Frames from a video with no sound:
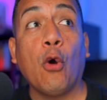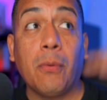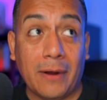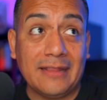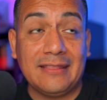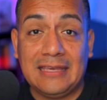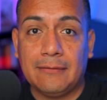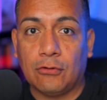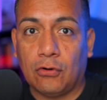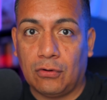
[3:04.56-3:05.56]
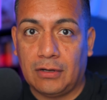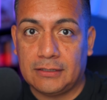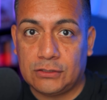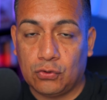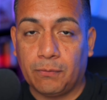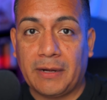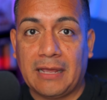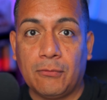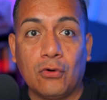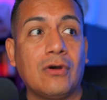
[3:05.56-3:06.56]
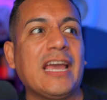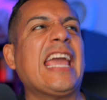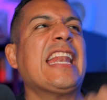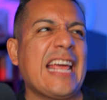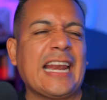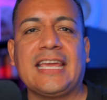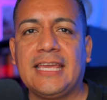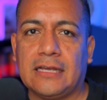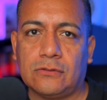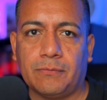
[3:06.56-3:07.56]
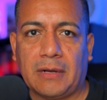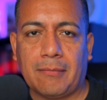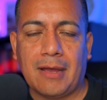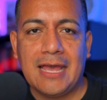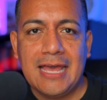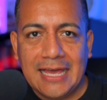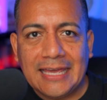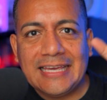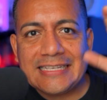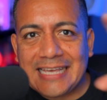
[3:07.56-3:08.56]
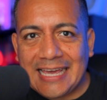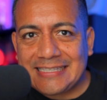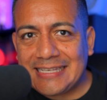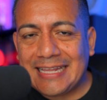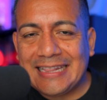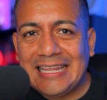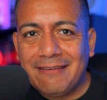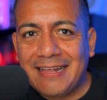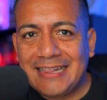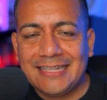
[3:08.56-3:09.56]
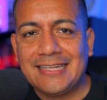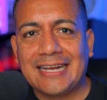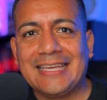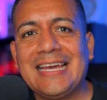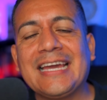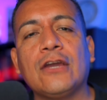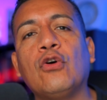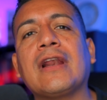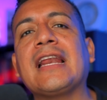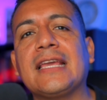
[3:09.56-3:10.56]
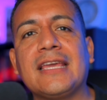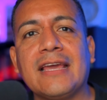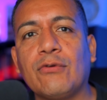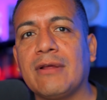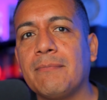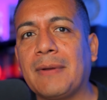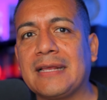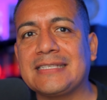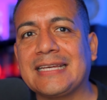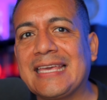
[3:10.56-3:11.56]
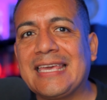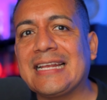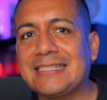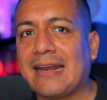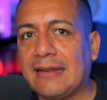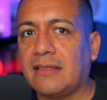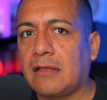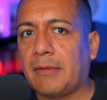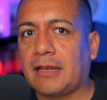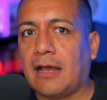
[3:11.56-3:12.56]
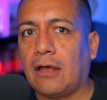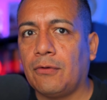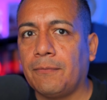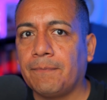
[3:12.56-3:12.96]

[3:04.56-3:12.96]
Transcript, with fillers: Objetivo supremo, energía suprema. Y es ese nivel de energía que hoy requiere una empresa que quiere ser líder de mercado.